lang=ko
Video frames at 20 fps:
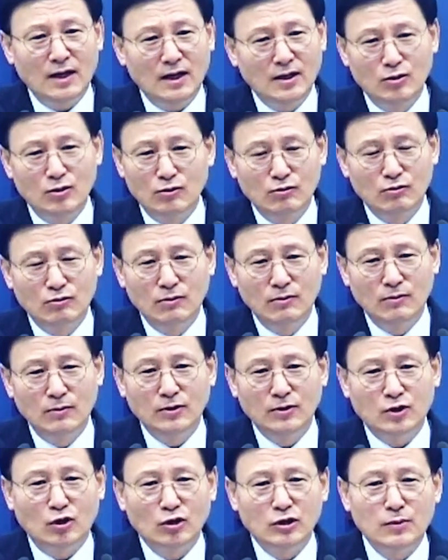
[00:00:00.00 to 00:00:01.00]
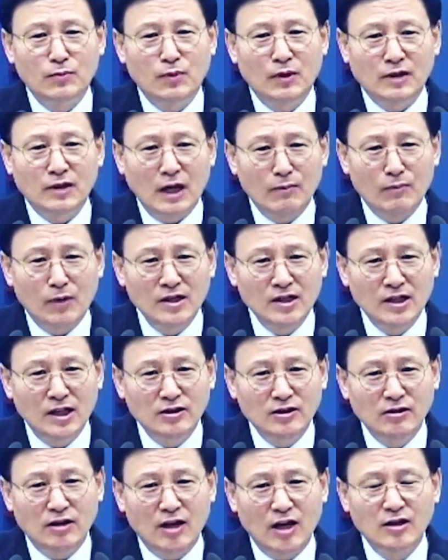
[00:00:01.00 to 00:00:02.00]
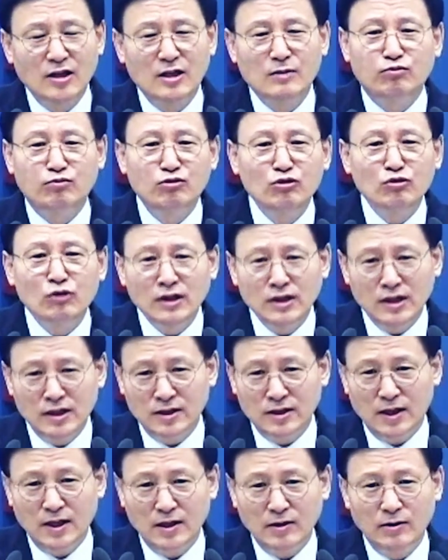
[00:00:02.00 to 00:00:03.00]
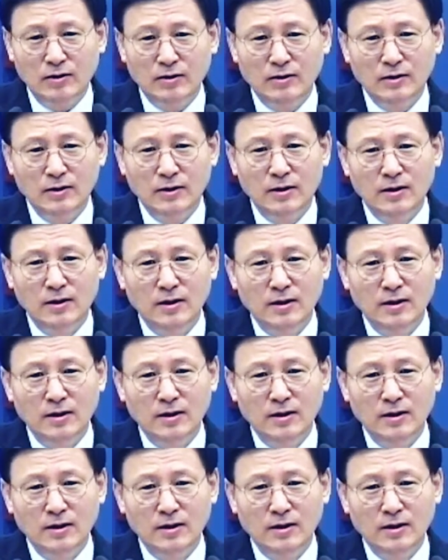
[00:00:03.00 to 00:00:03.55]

아휴뭐 정치판 개판이라서 걔들이 분노한대잖아요. 어.